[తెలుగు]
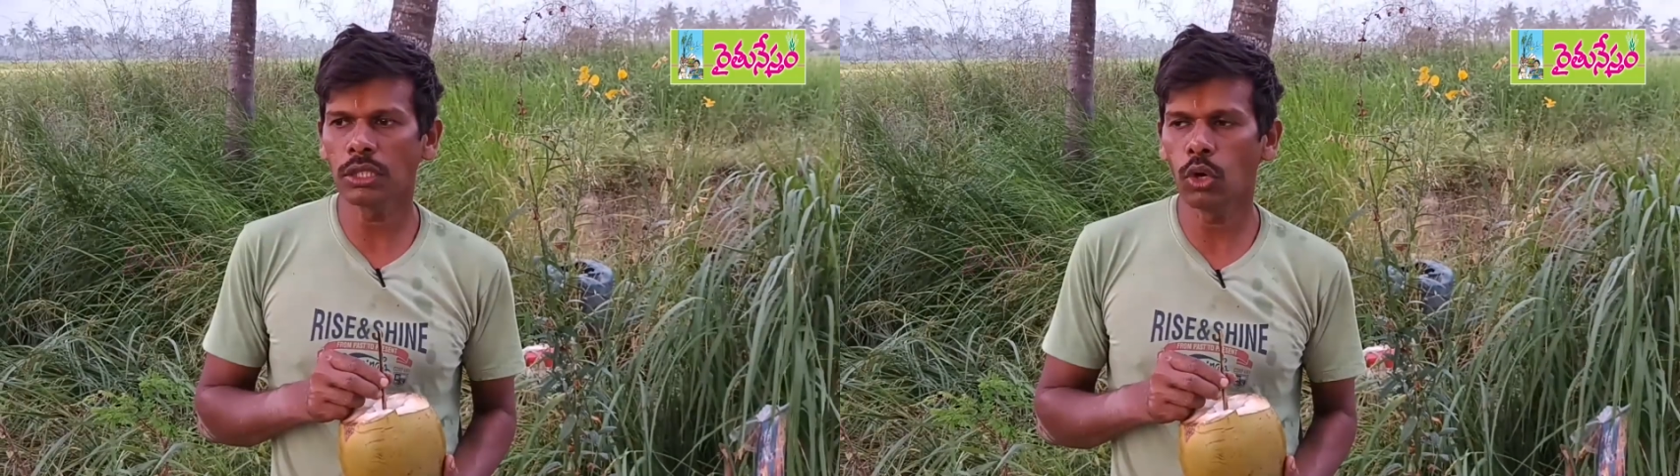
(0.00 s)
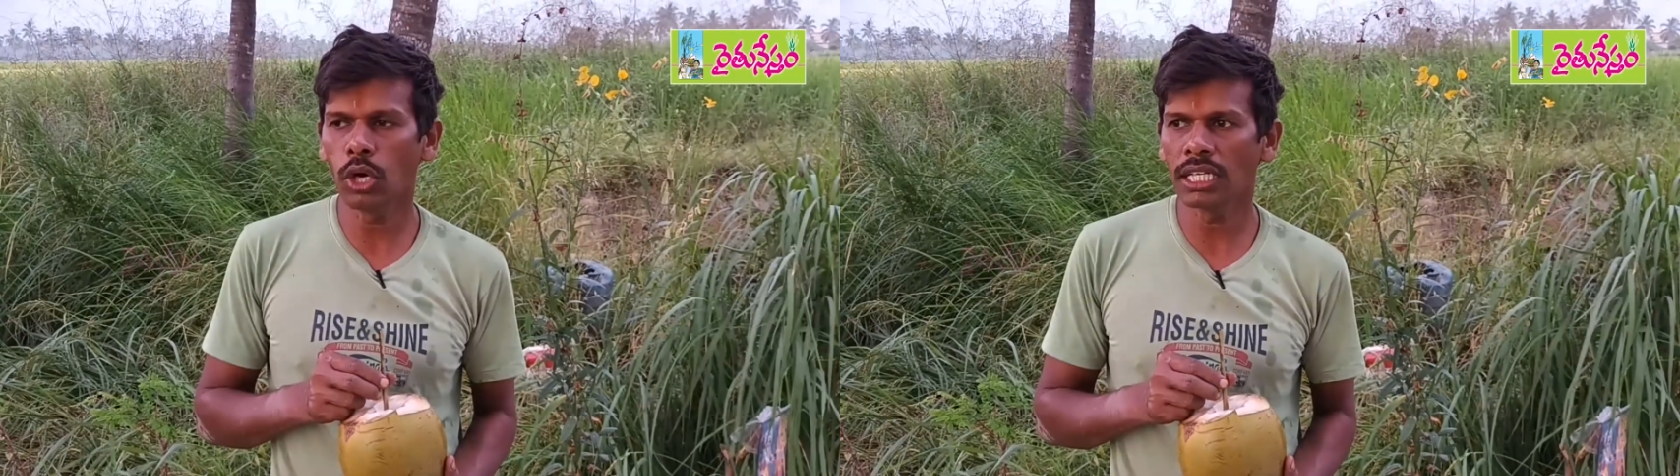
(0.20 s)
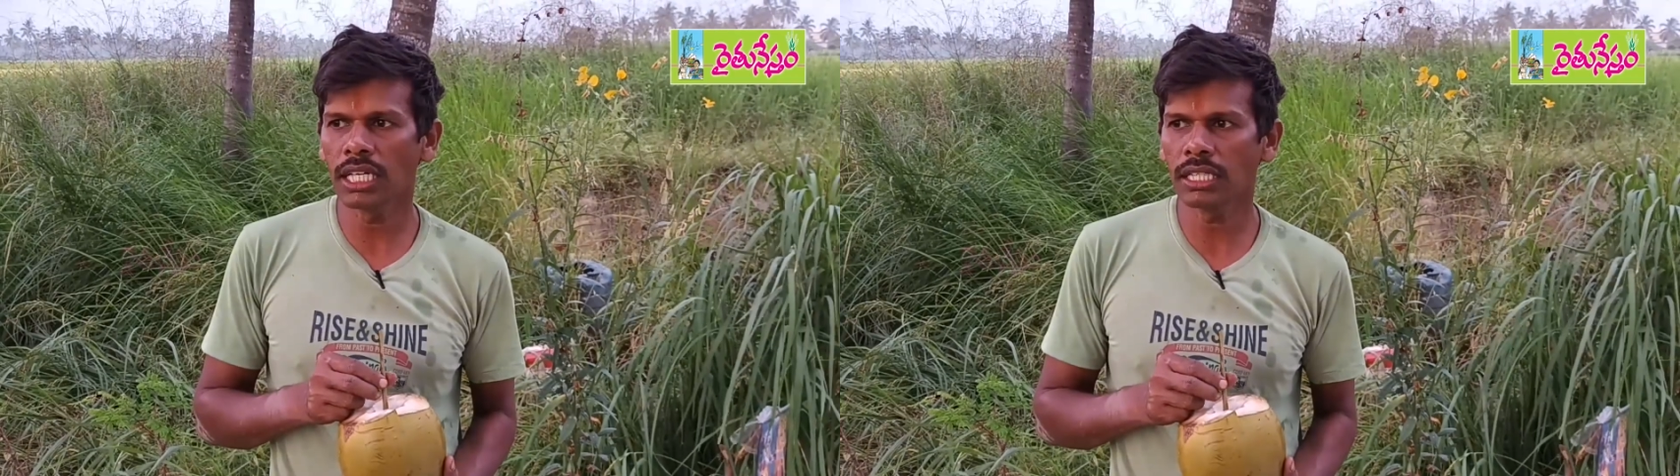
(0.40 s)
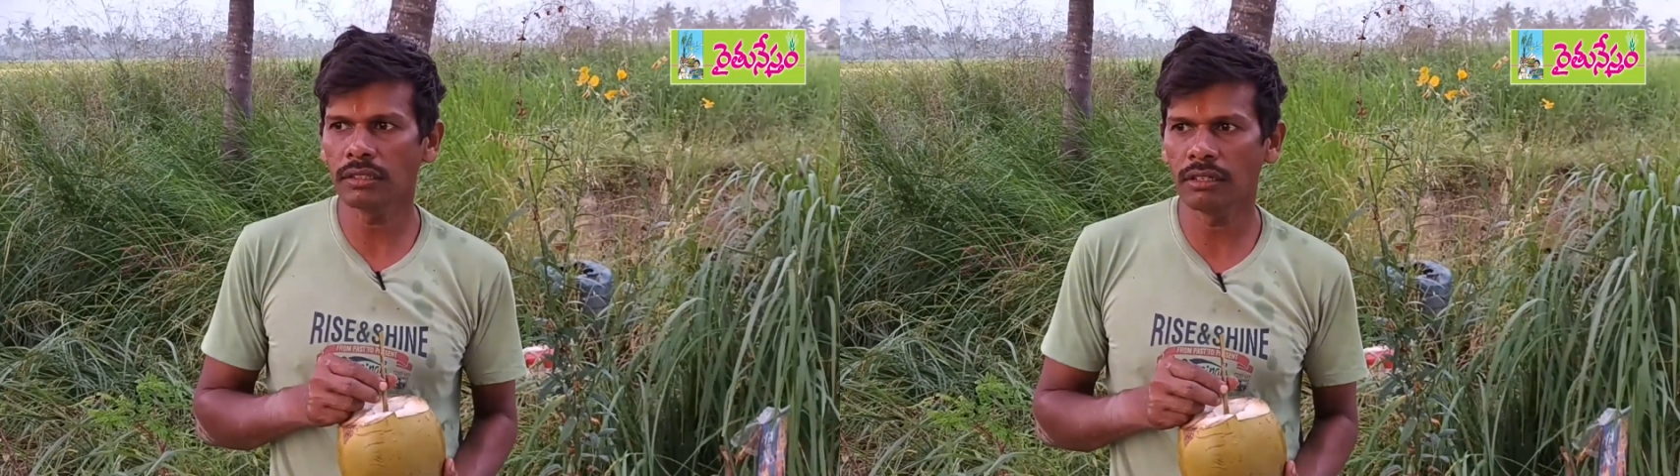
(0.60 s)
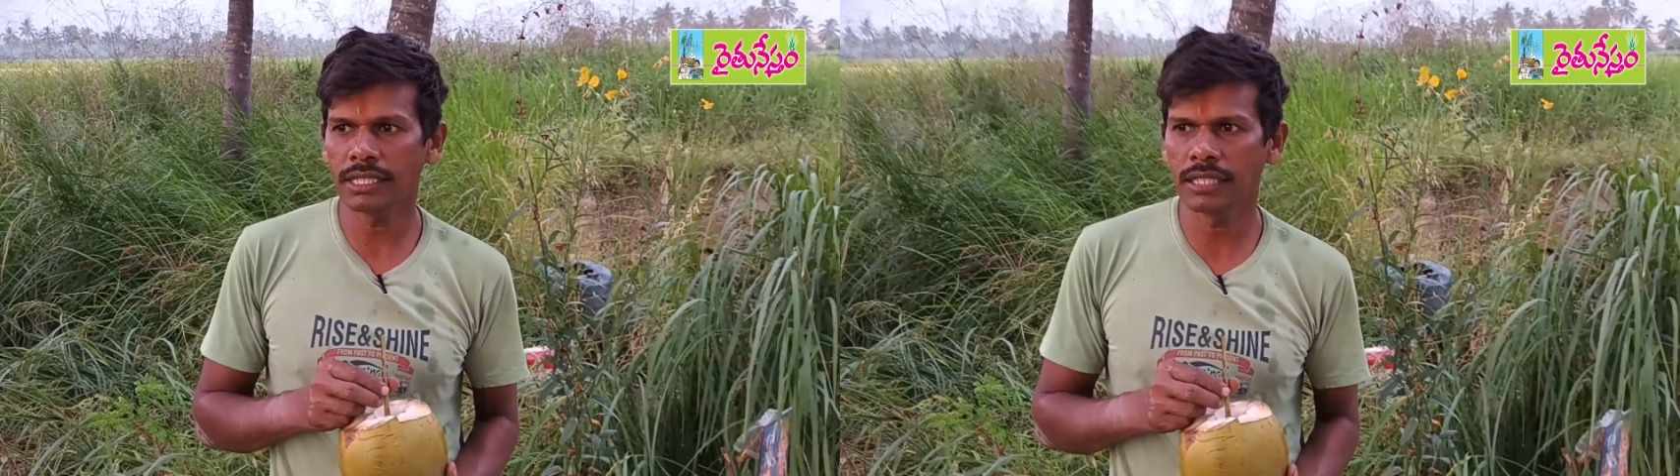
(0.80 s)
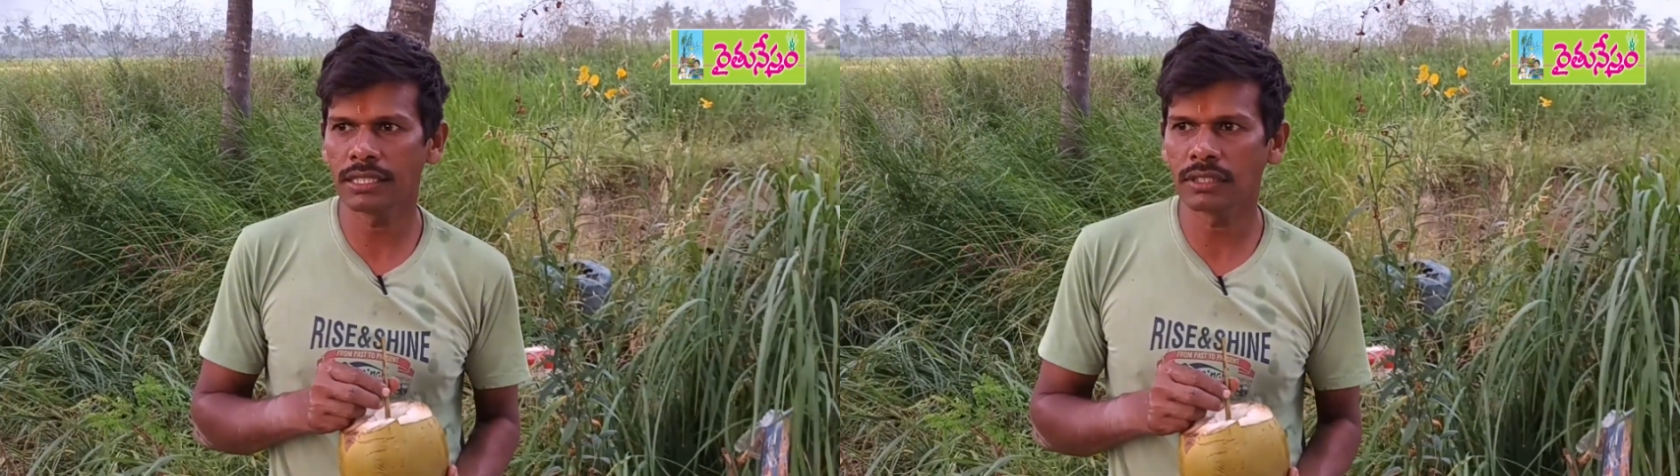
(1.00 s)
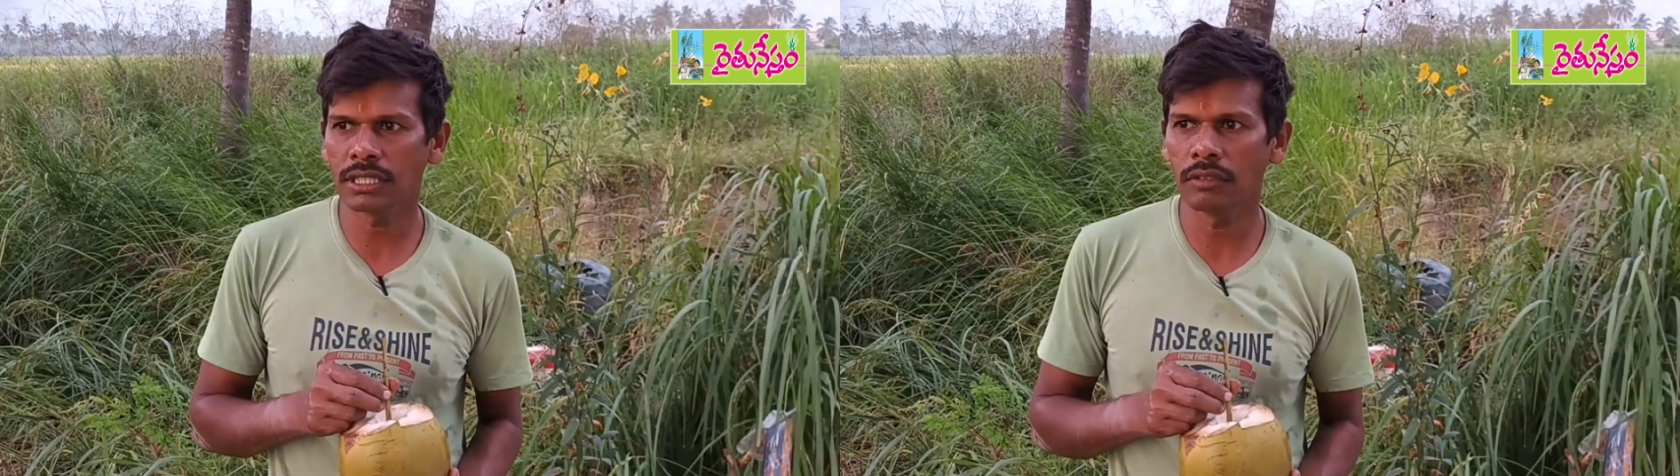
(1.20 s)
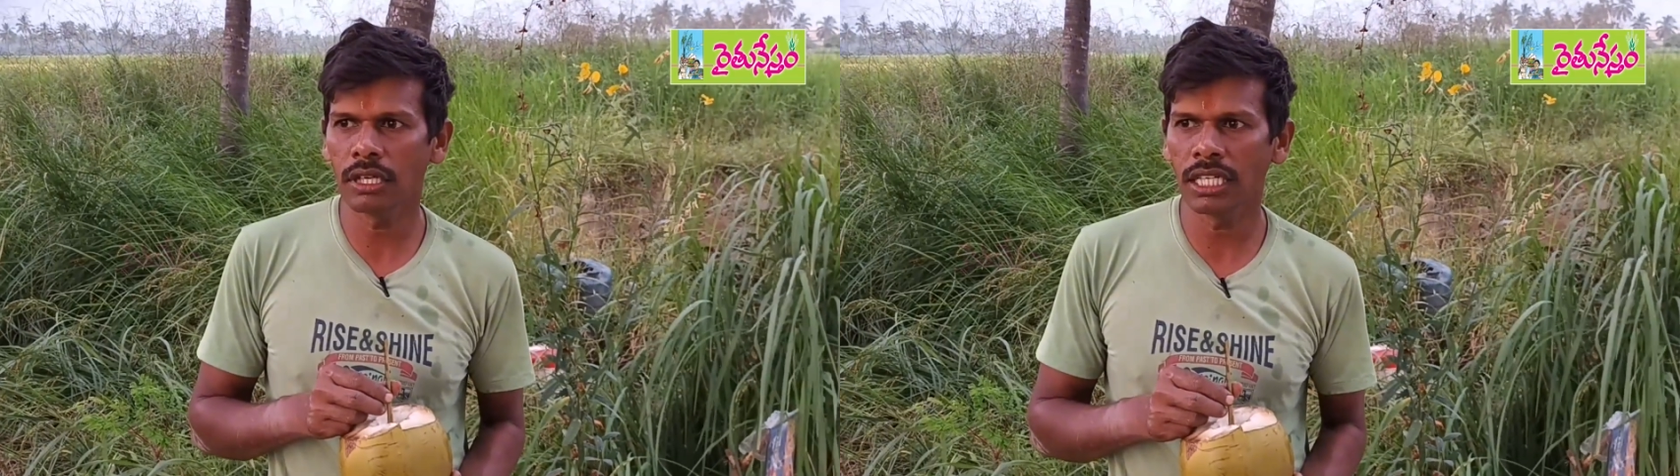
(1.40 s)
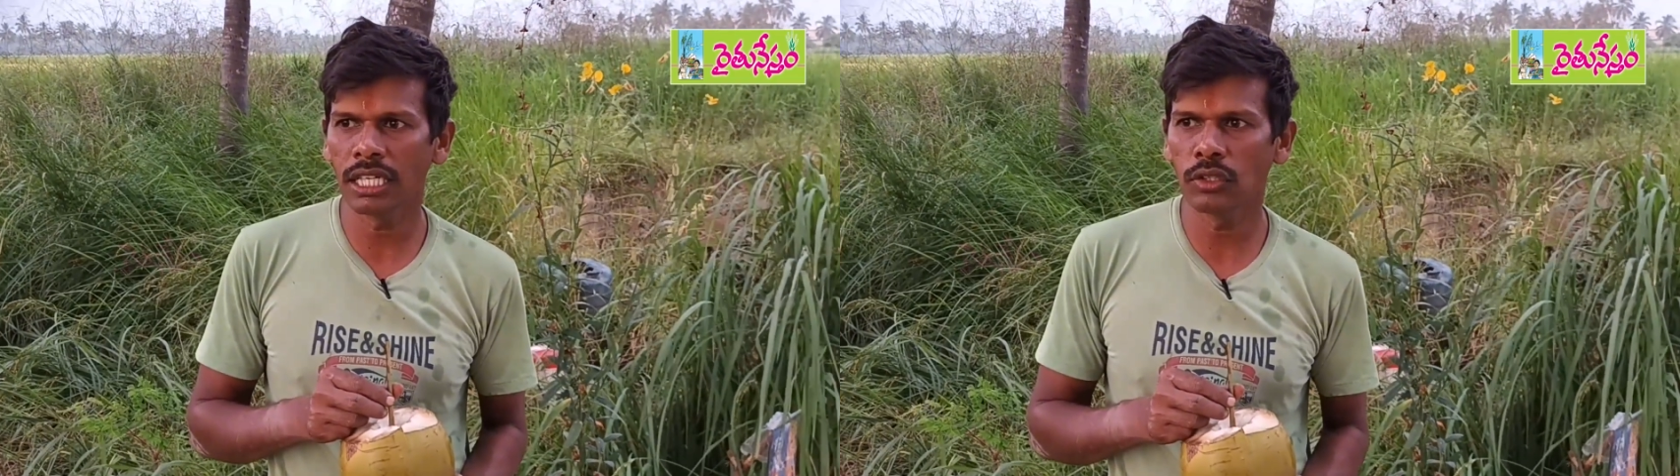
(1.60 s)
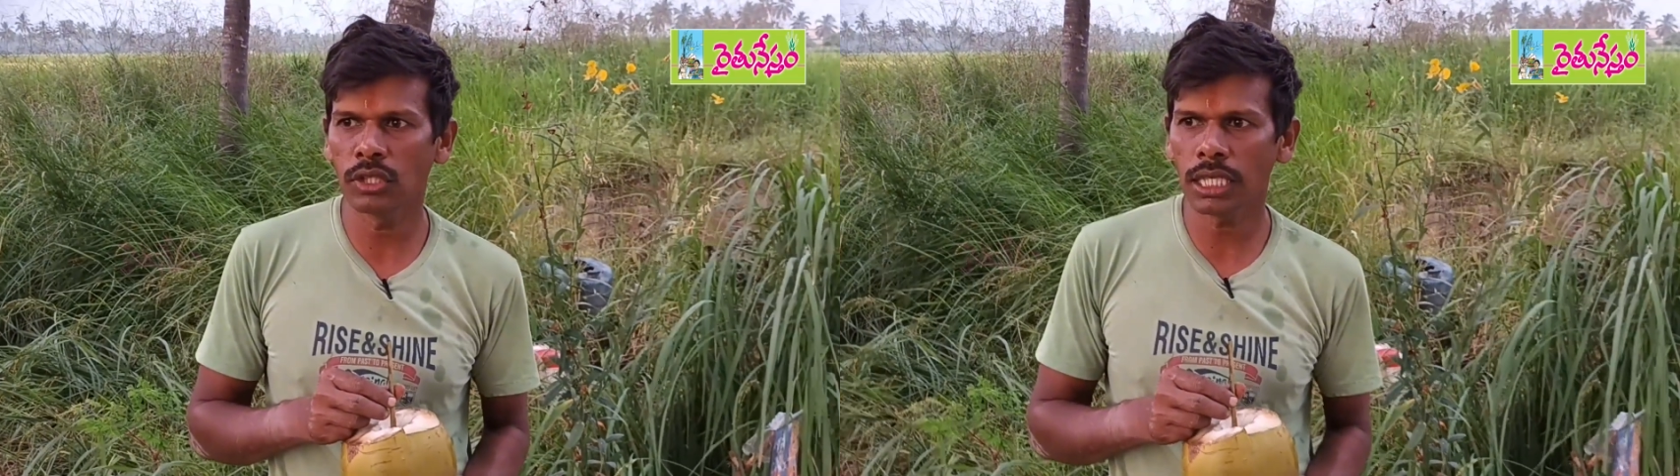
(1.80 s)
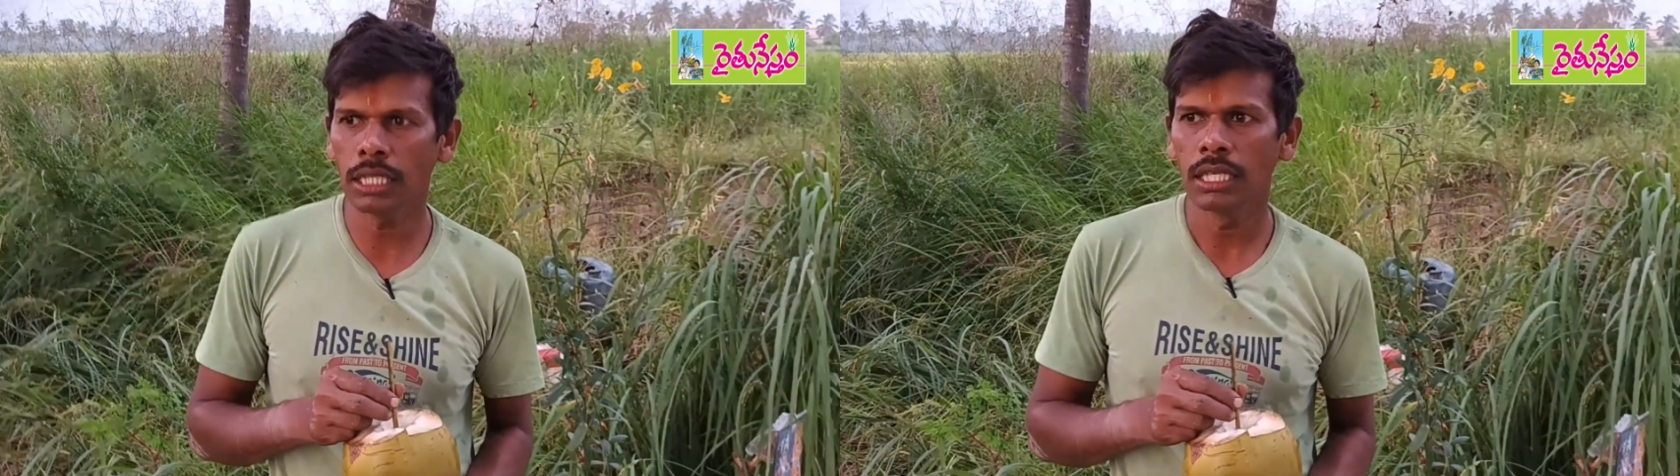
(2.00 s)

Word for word: గో ఆధారిత వ్యవసాయ సంస్థల వారు ఏమైనా ఉంటే